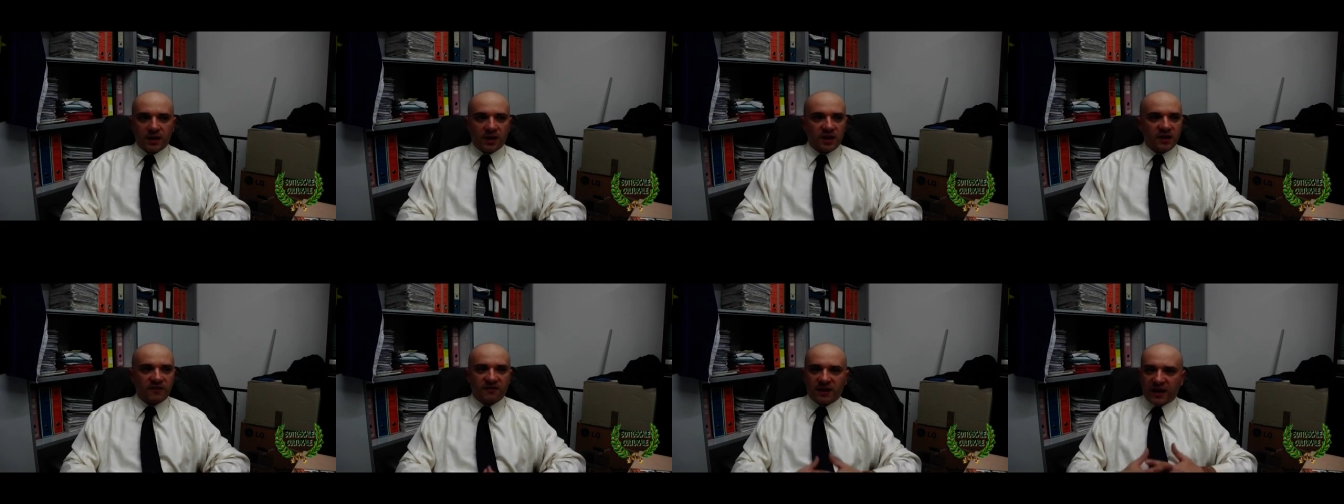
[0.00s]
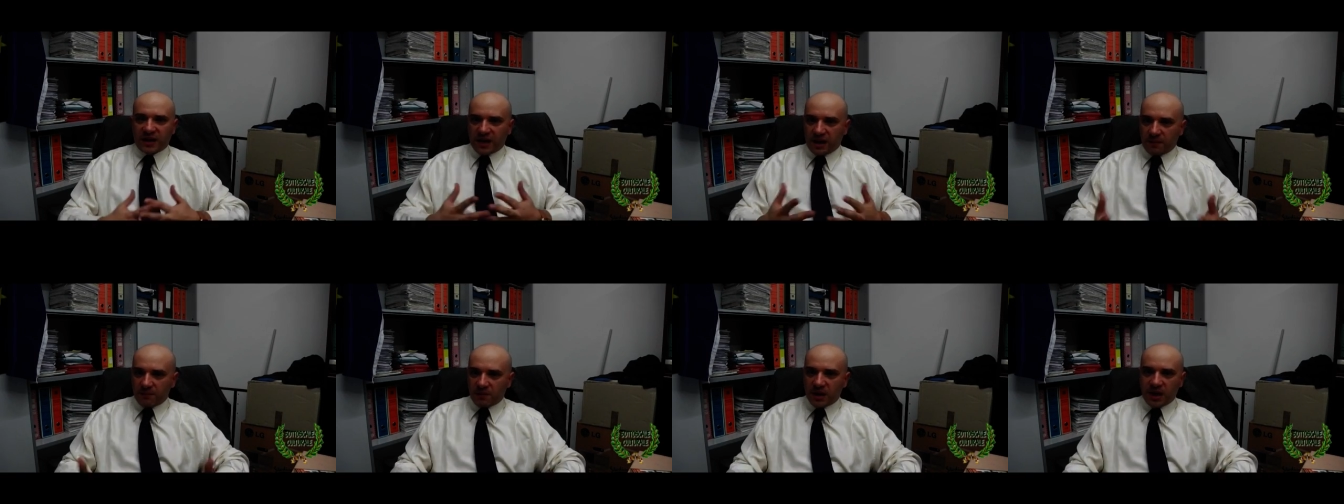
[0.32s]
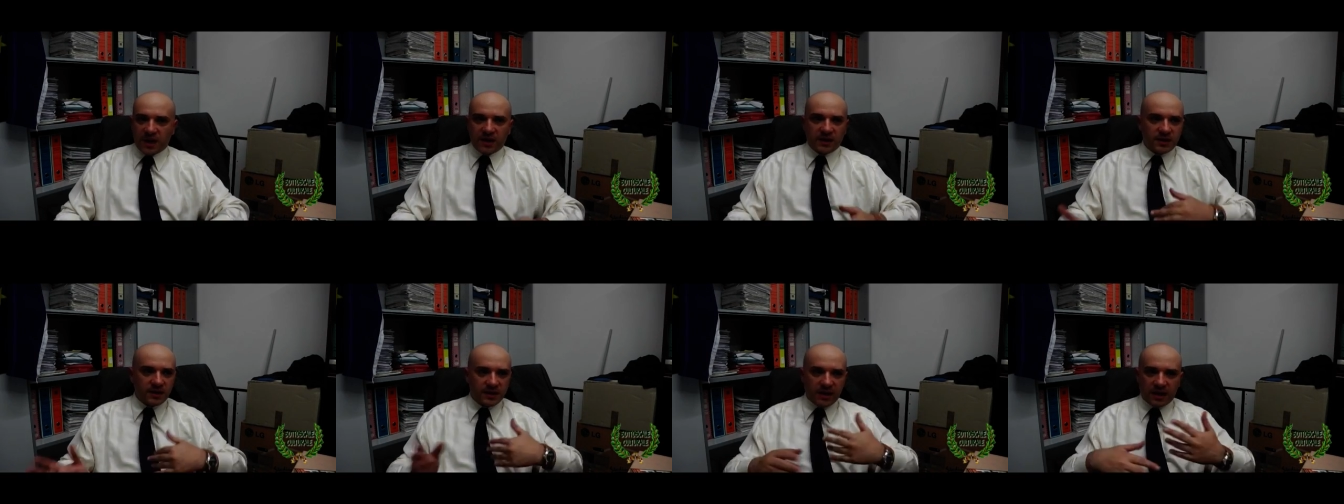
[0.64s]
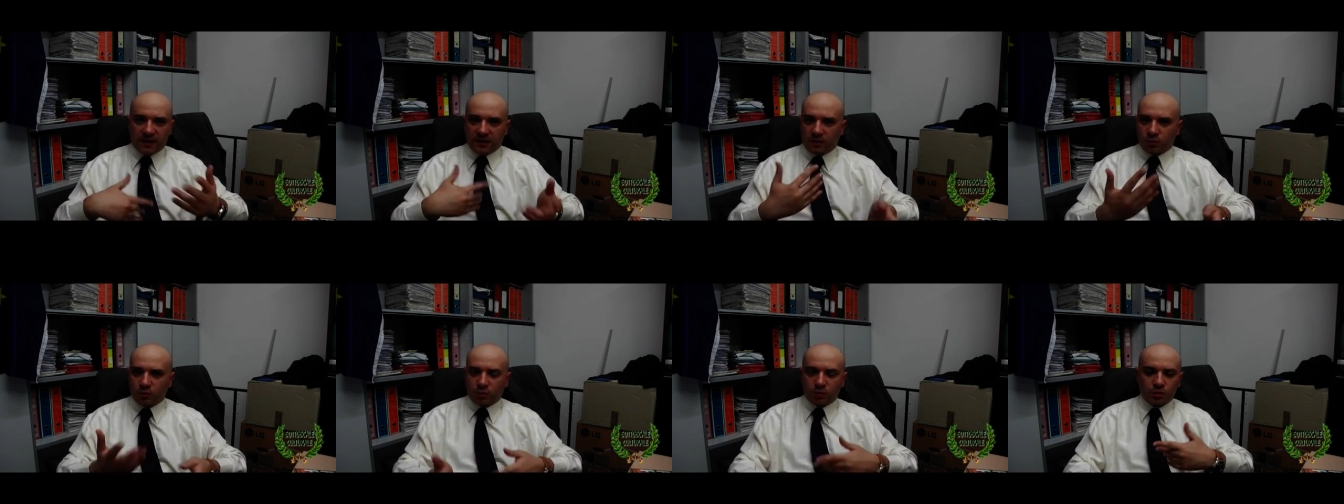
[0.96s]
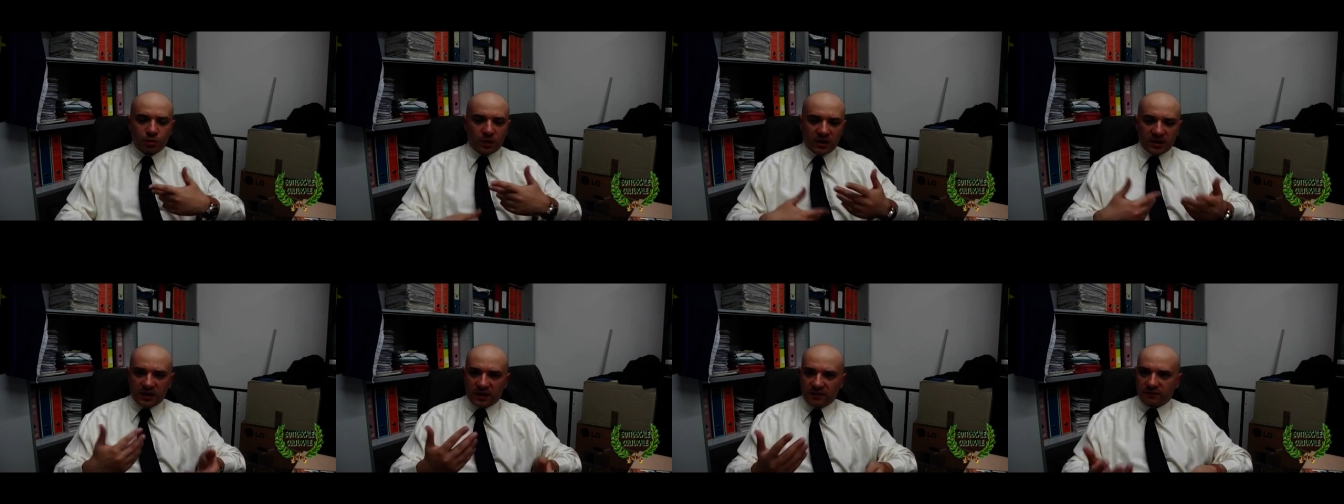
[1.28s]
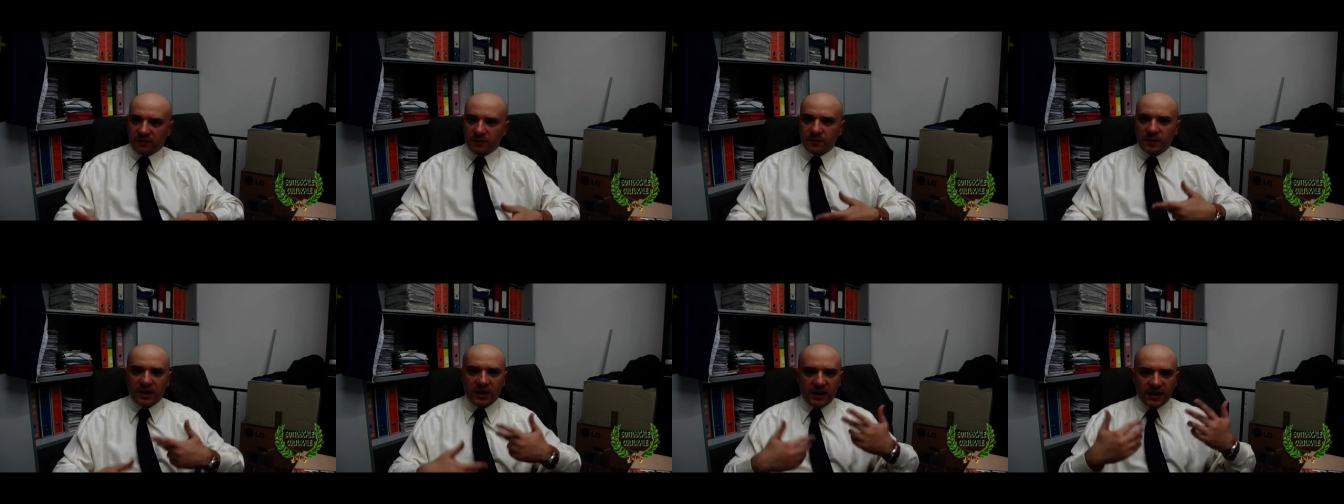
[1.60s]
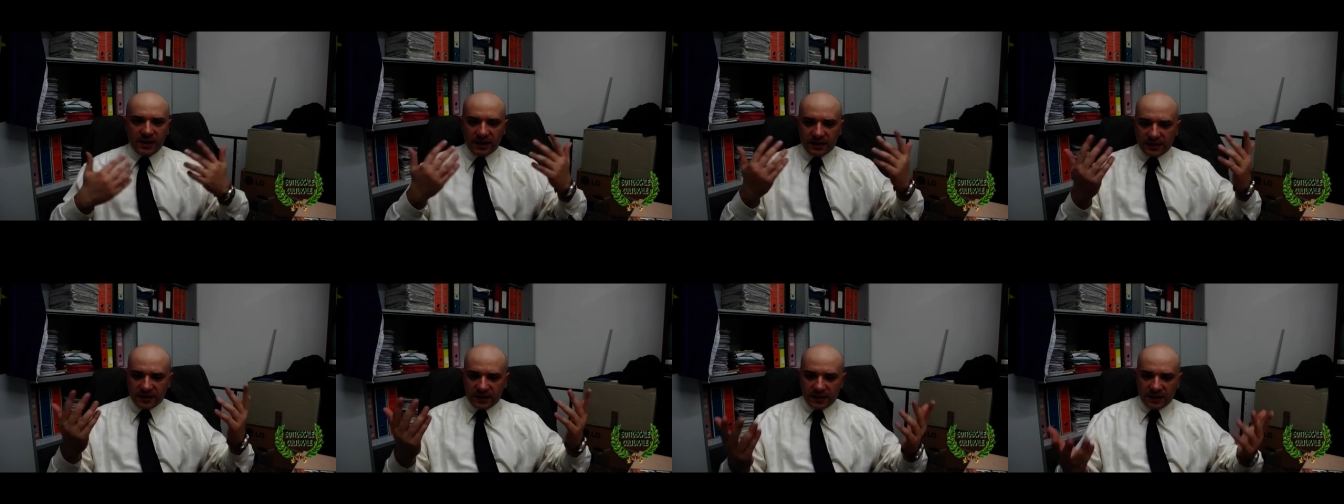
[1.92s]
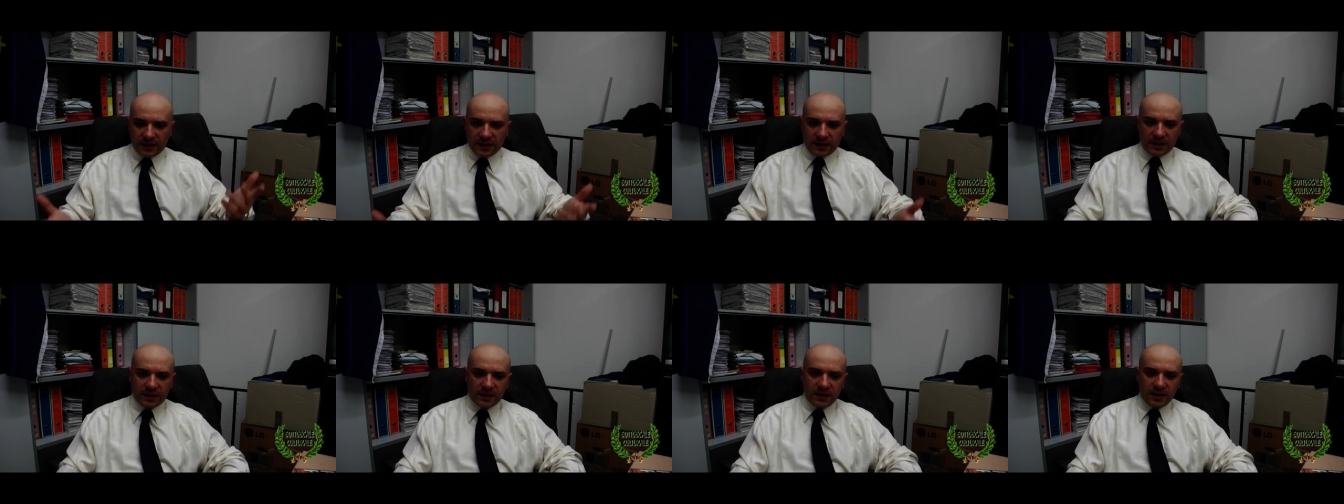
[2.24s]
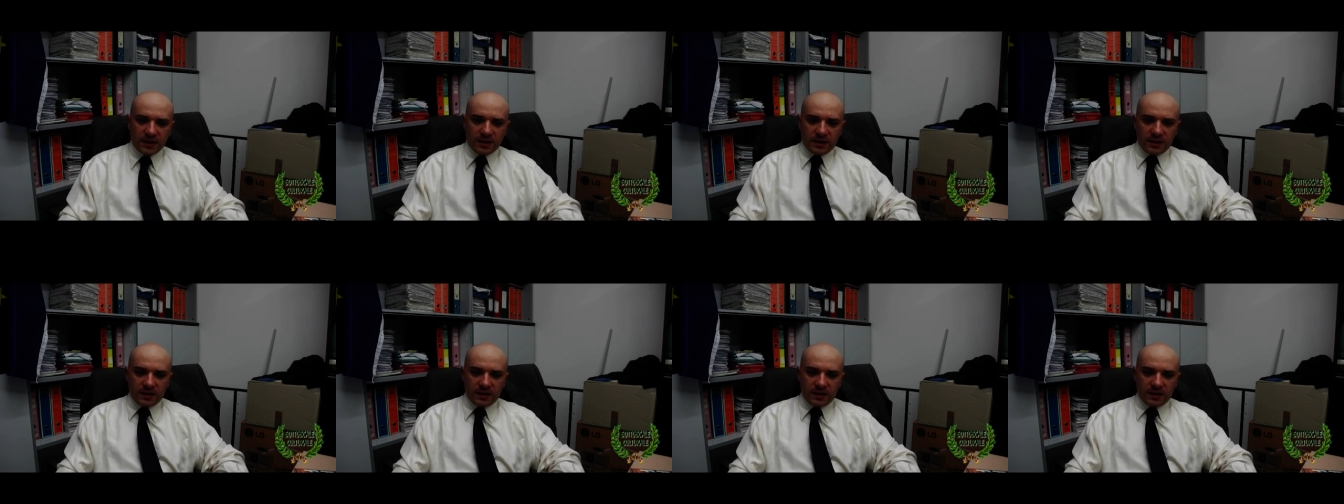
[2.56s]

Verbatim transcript: in vari ambienti, dalla cultura, dalla famiglia, dalla,